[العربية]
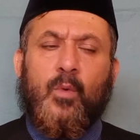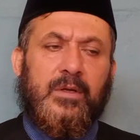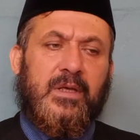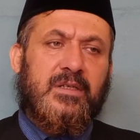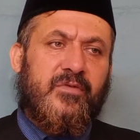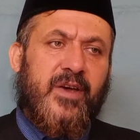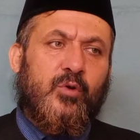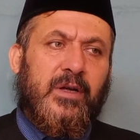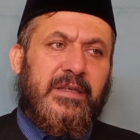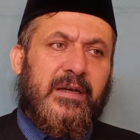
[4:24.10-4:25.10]
وتصفية
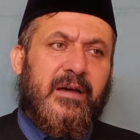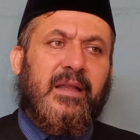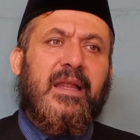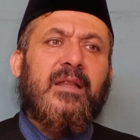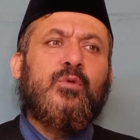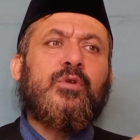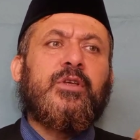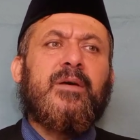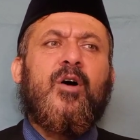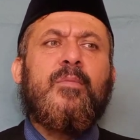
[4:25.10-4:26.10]
الاعتقاد لن
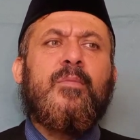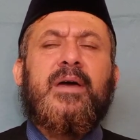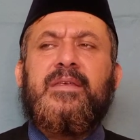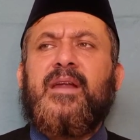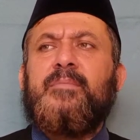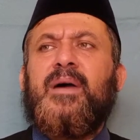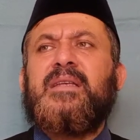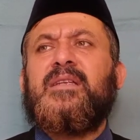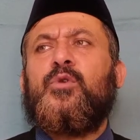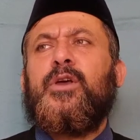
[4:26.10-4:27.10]
تتعبهم كثيرا
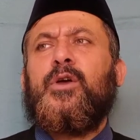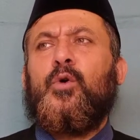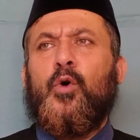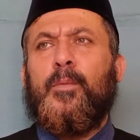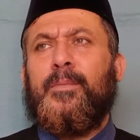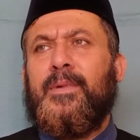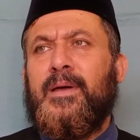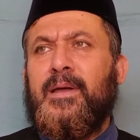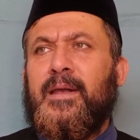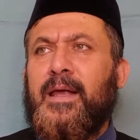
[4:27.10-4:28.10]
بل ستريحهم
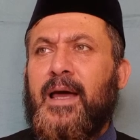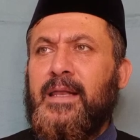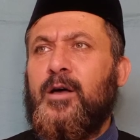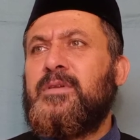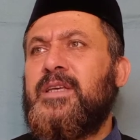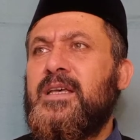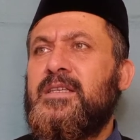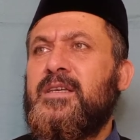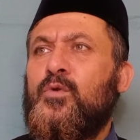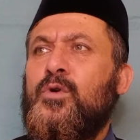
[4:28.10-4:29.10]
لأنهم
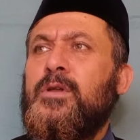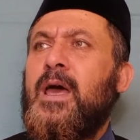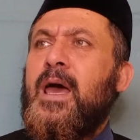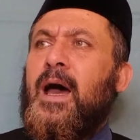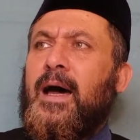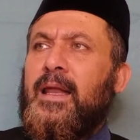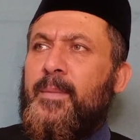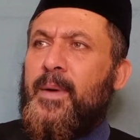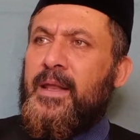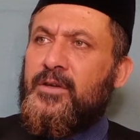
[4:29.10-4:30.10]
سيسيرون
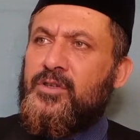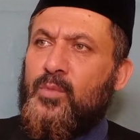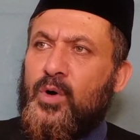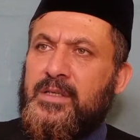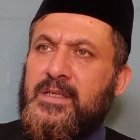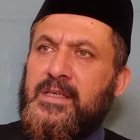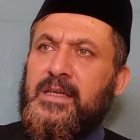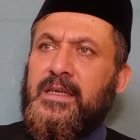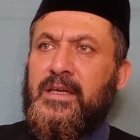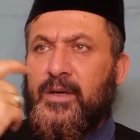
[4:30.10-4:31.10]
على منهج
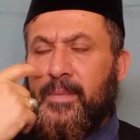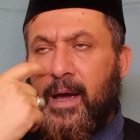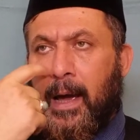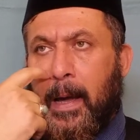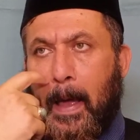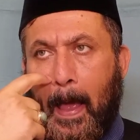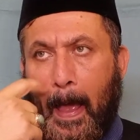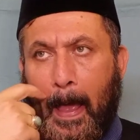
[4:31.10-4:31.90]
المؤسسين للجماعة